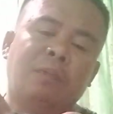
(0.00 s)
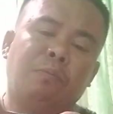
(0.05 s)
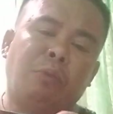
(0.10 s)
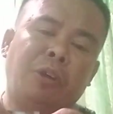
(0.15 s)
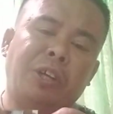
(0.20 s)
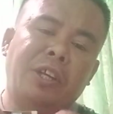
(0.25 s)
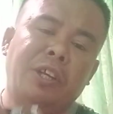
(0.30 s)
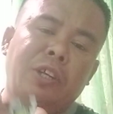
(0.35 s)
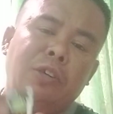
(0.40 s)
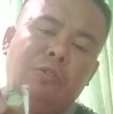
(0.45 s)

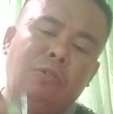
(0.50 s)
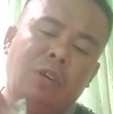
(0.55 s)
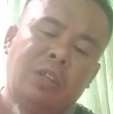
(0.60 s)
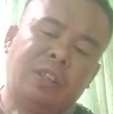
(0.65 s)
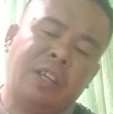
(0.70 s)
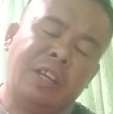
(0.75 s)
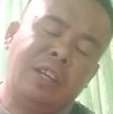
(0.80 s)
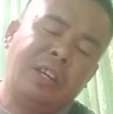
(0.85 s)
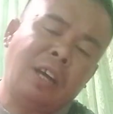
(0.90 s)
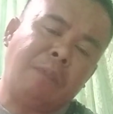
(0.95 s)
Pwede niyo
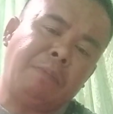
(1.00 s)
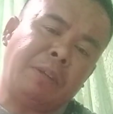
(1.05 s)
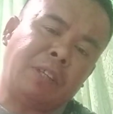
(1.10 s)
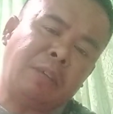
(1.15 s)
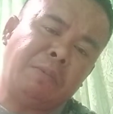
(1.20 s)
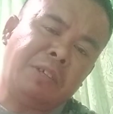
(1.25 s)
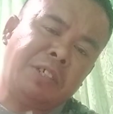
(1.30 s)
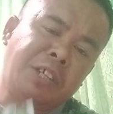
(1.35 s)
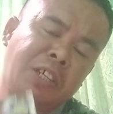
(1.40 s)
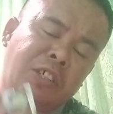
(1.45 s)
hatiin ng apat
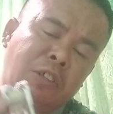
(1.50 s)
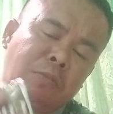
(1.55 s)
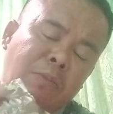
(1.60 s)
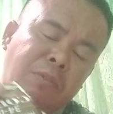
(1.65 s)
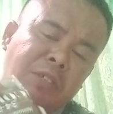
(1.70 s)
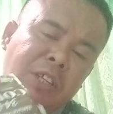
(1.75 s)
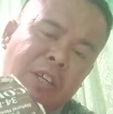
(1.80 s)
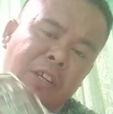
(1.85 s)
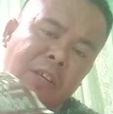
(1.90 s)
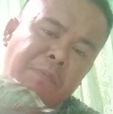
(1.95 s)
na bisis to
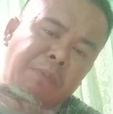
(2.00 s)
ma'am sir.